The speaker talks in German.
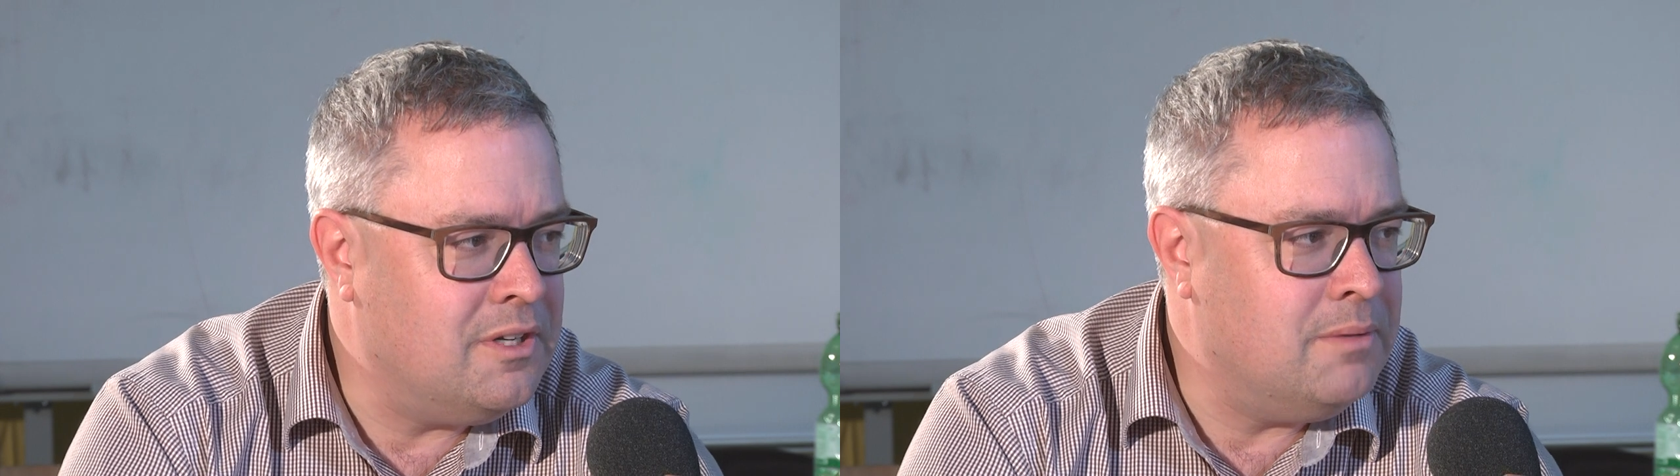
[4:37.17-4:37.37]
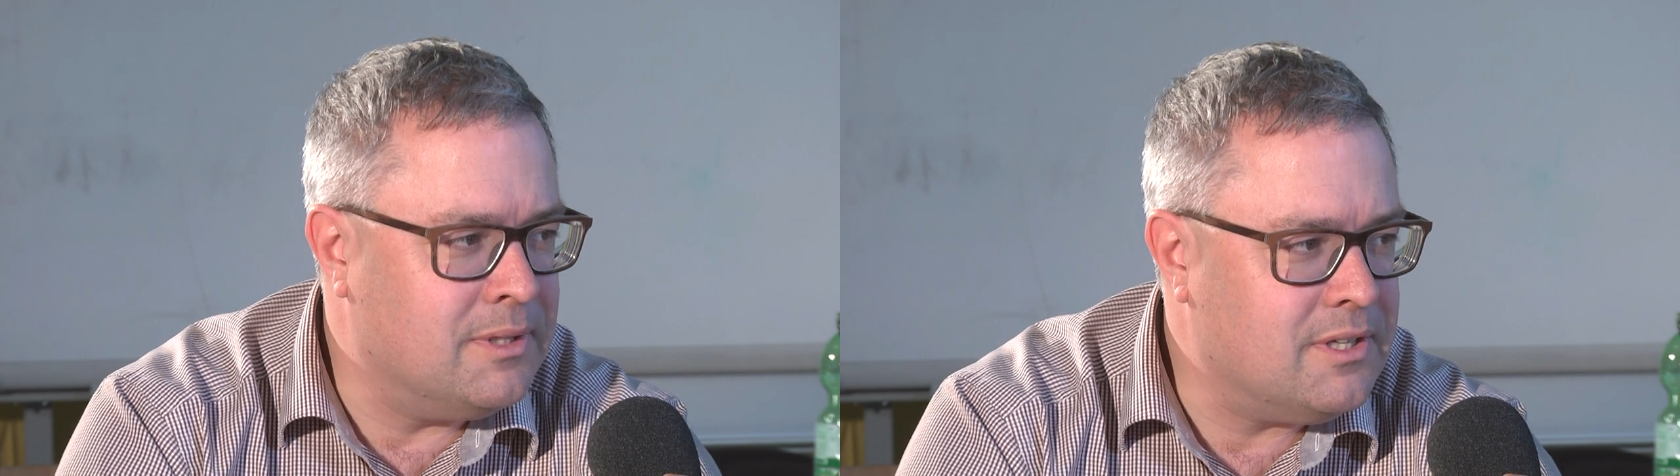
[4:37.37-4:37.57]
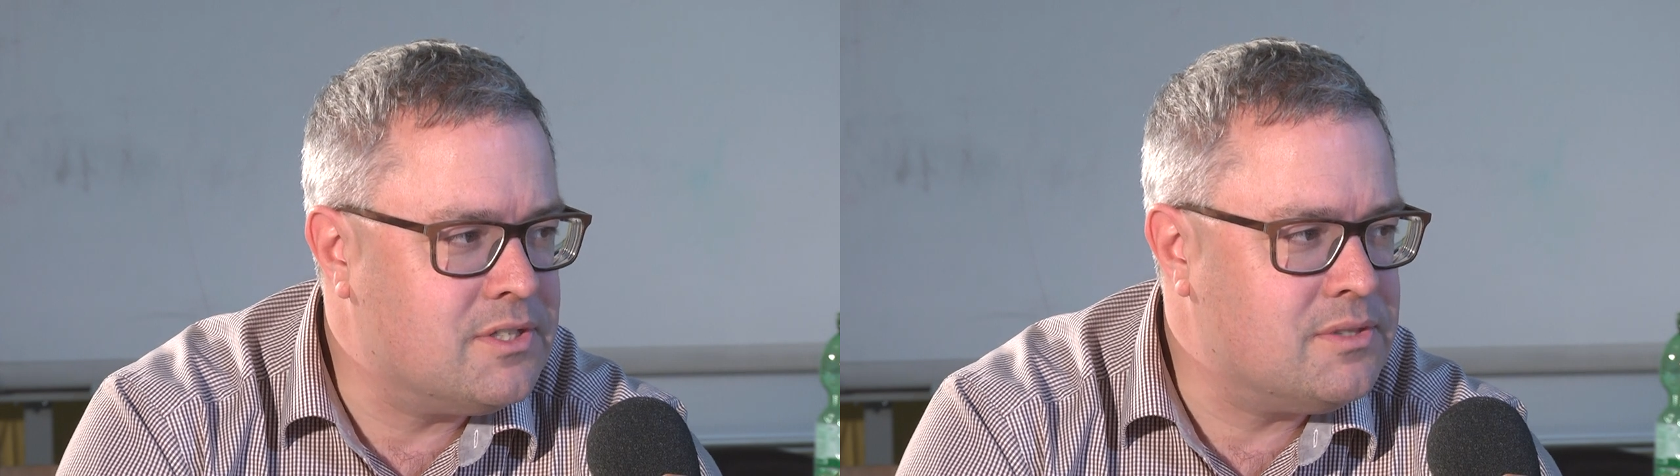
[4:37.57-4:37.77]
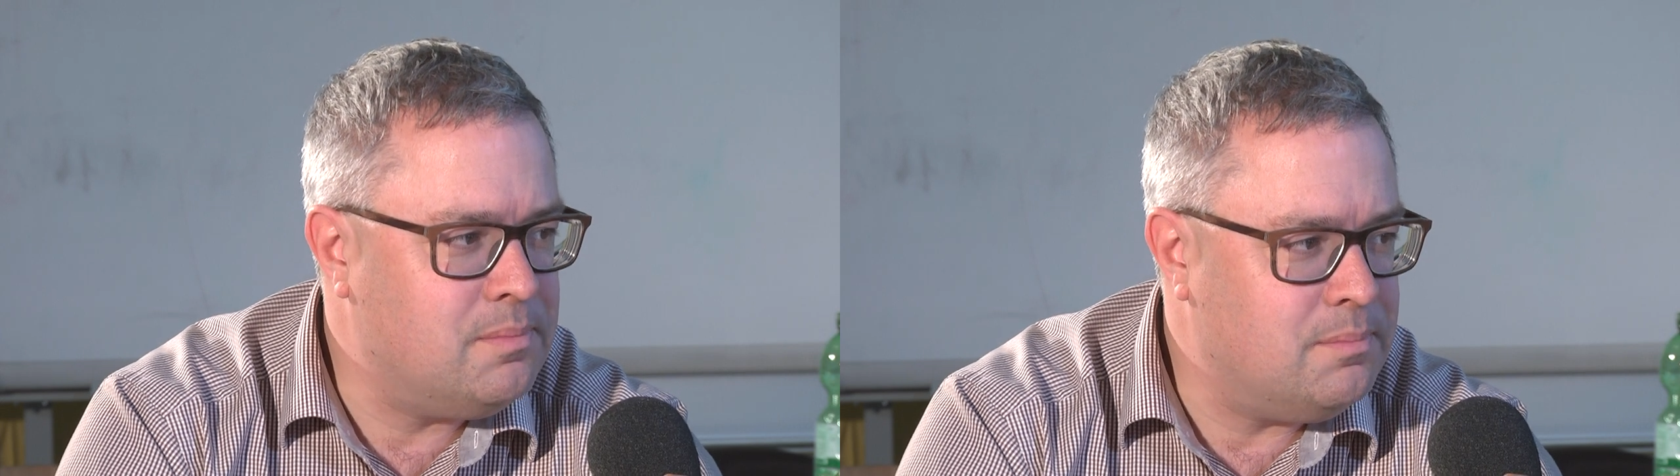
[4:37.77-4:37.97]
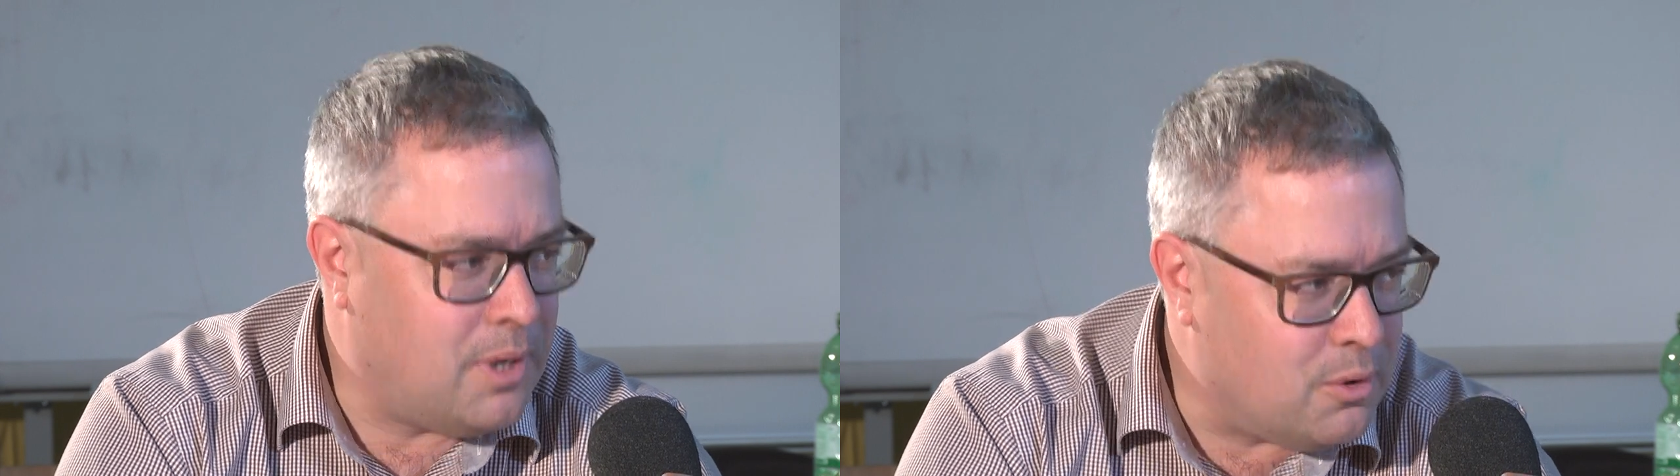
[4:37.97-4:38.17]
die
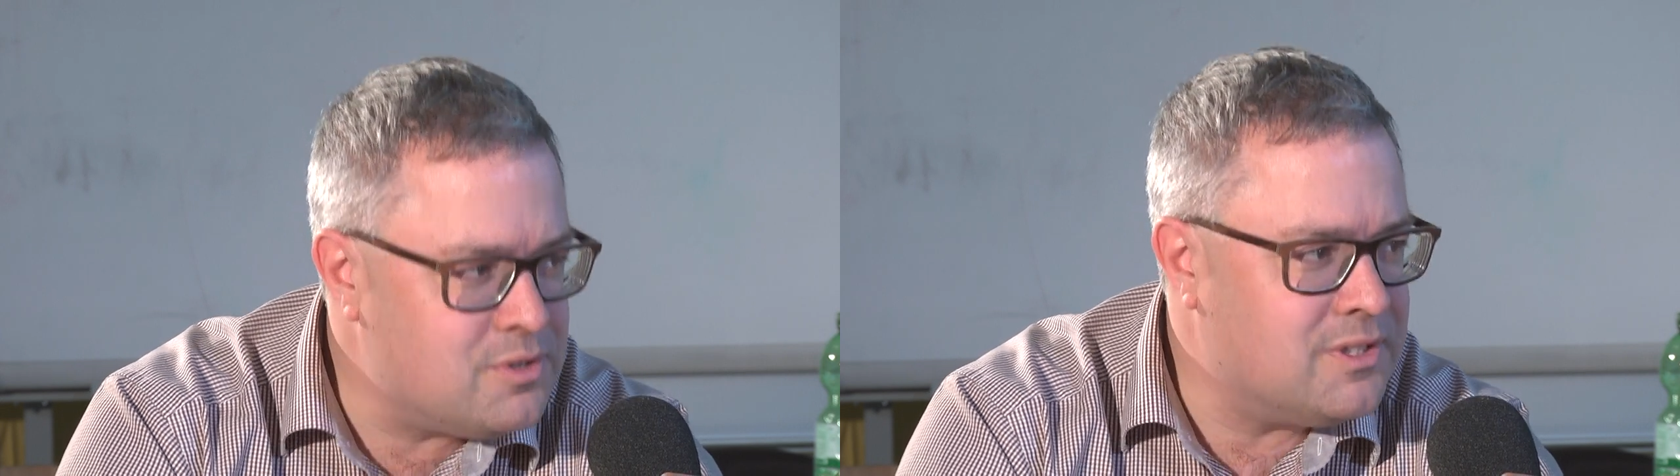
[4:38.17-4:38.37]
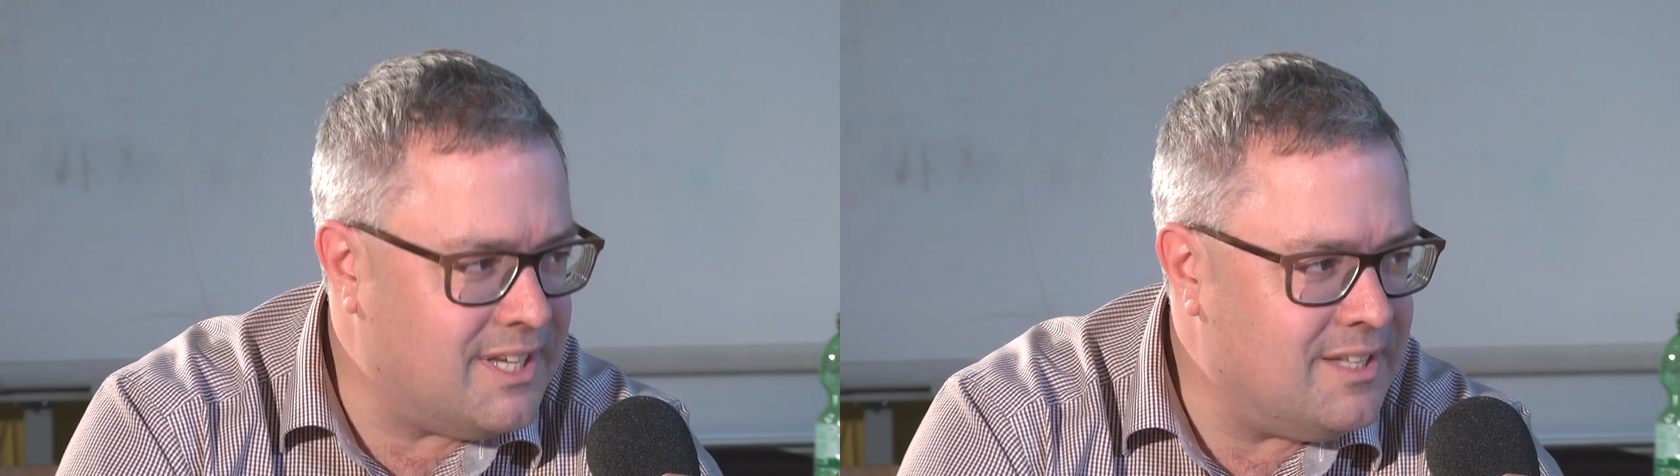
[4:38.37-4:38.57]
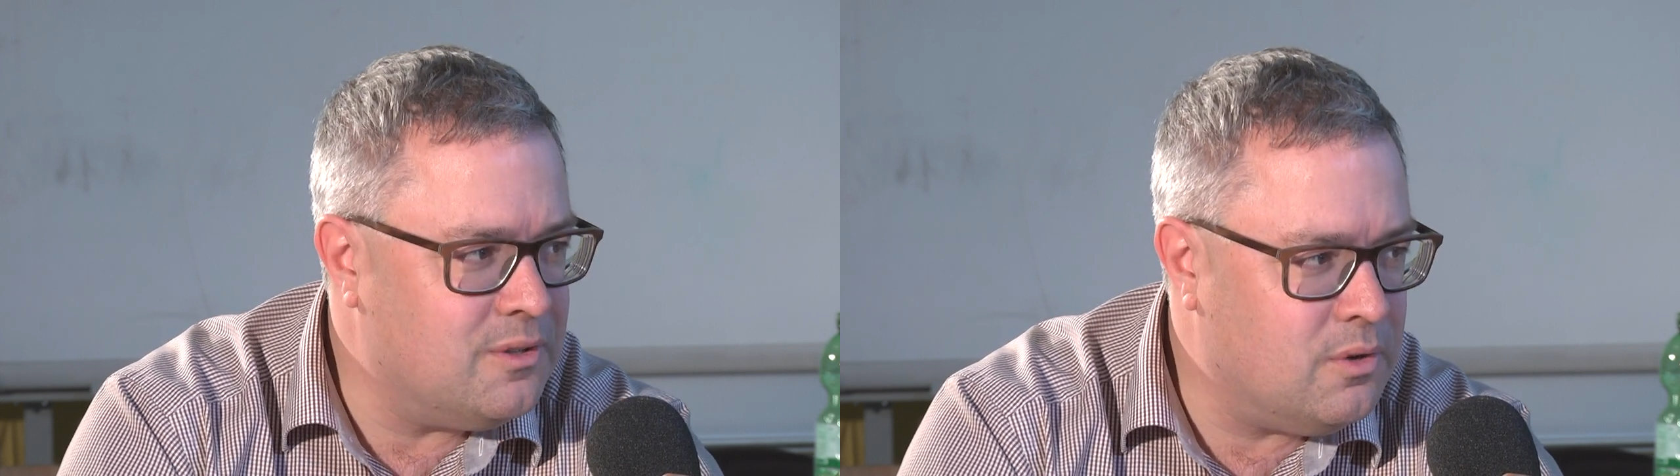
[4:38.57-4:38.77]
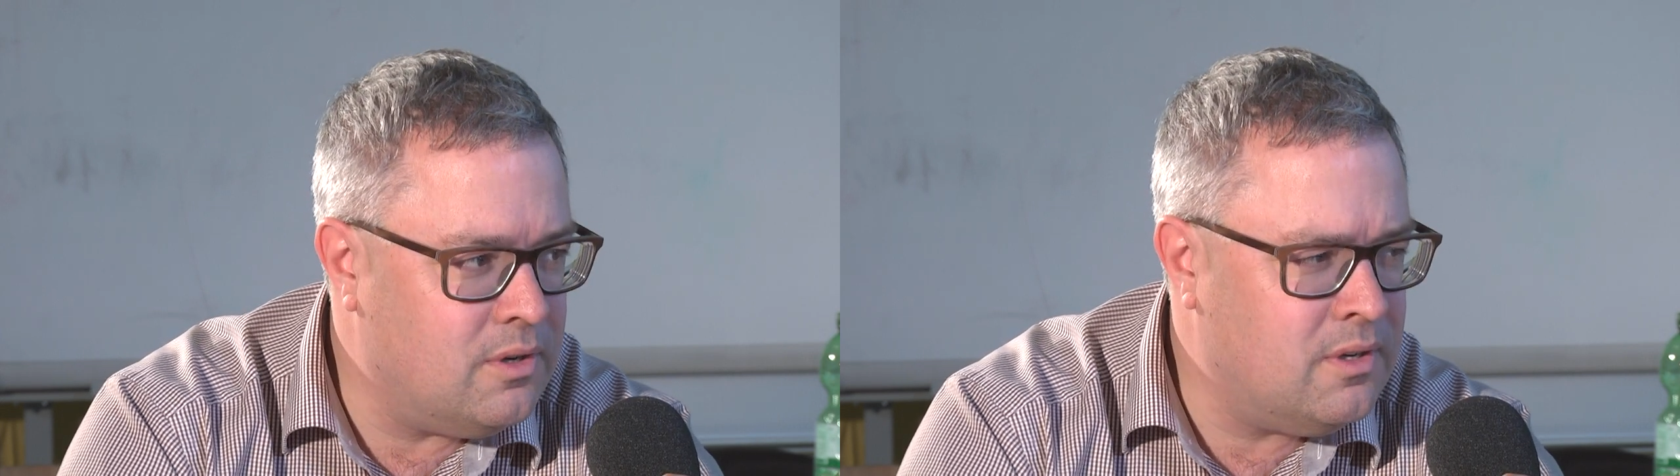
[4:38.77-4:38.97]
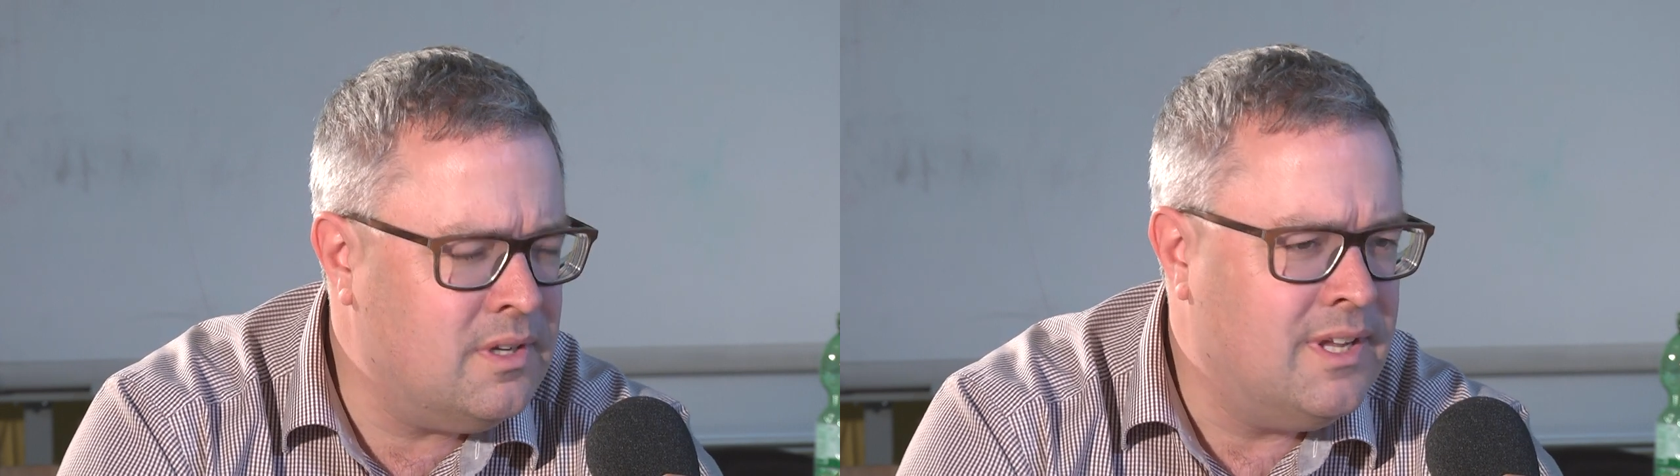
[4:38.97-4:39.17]
Mittagspause gehen
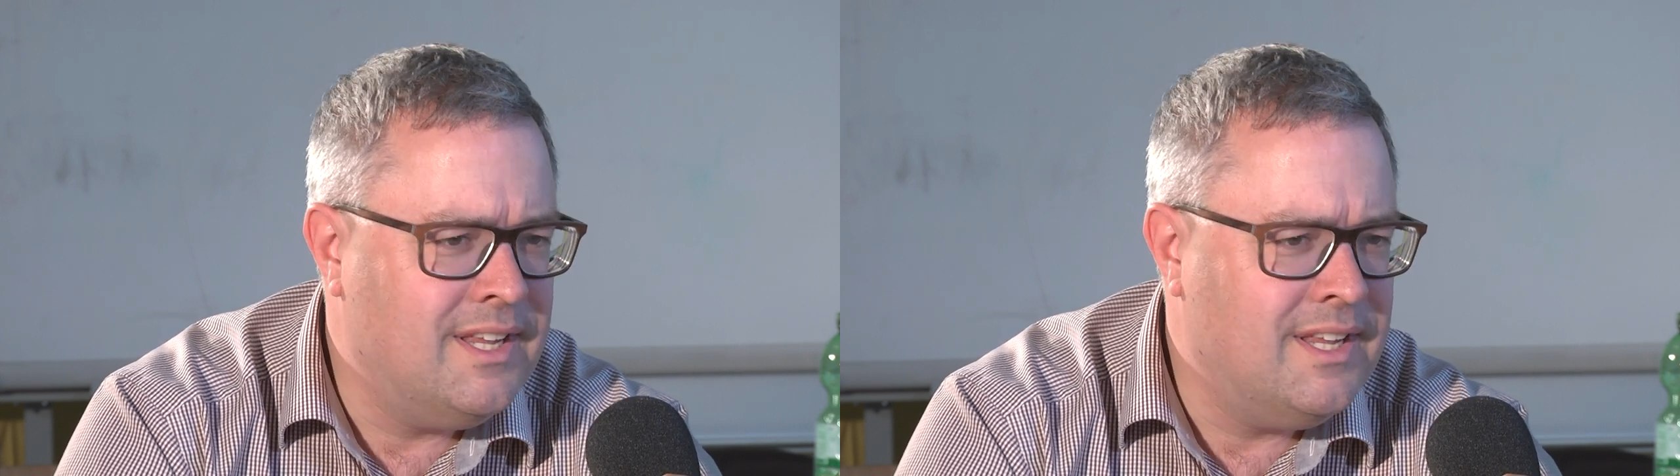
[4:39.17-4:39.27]
können.